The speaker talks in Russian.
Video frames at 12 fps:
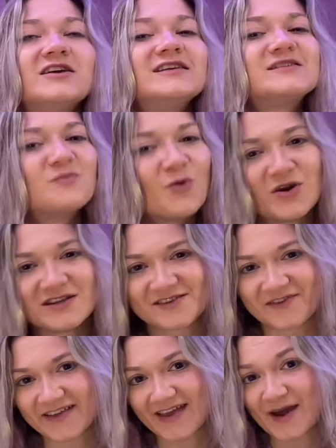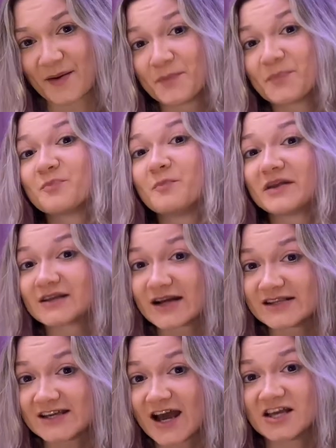использования
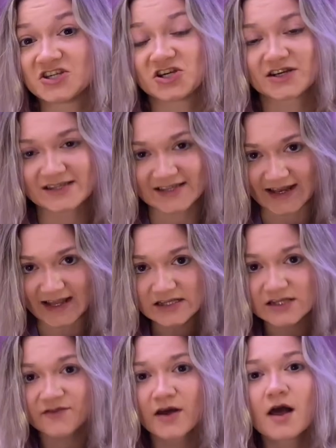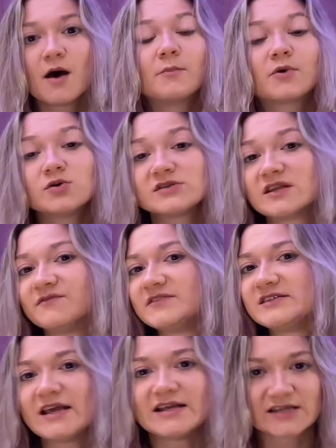подходящих средств, просто
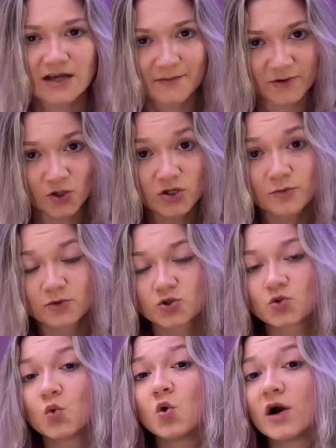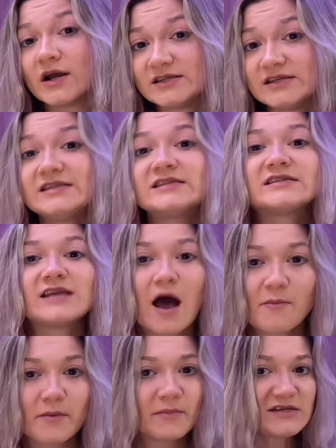все эти комедоны будут уходить
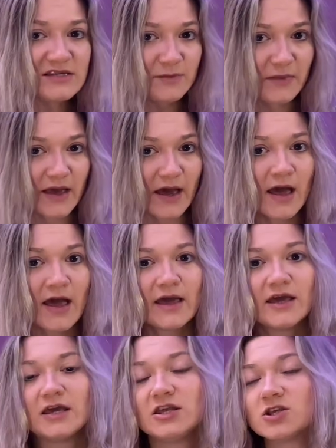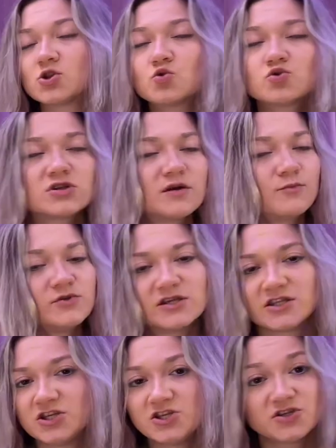сами по себе, и не нужно будет
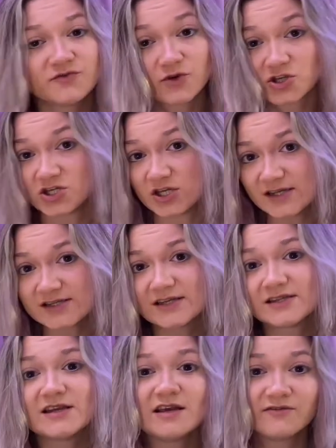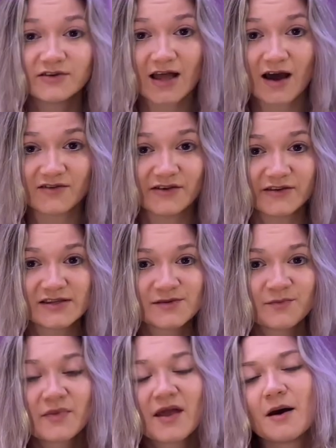ничего чистить и выдавливать.
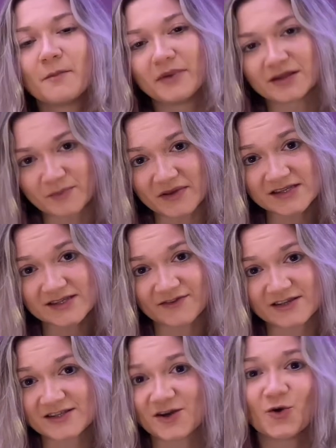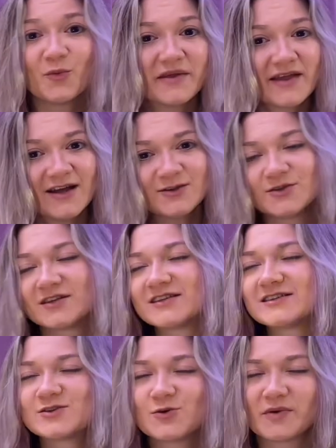Подписывайся, у меня тут
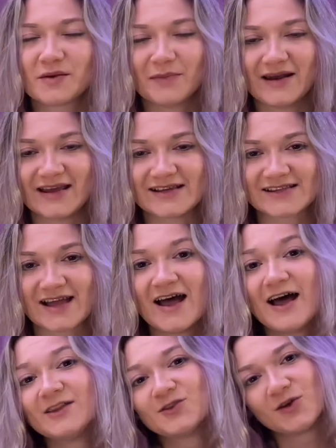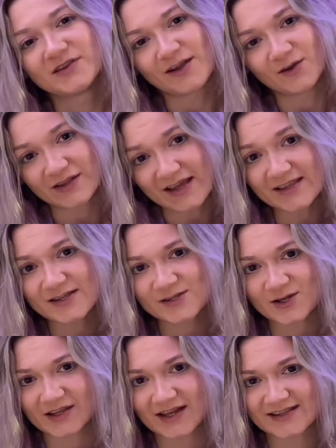супер полезно. но ну, а для
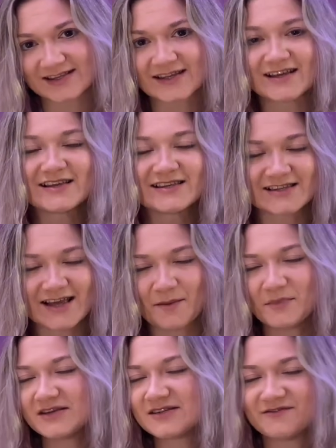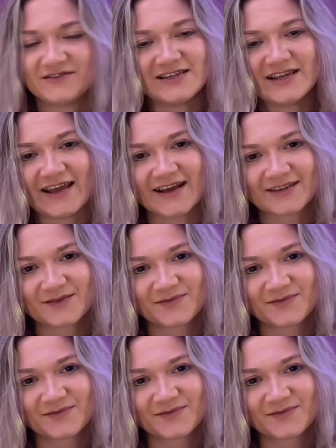онлайн-консультации запись директ.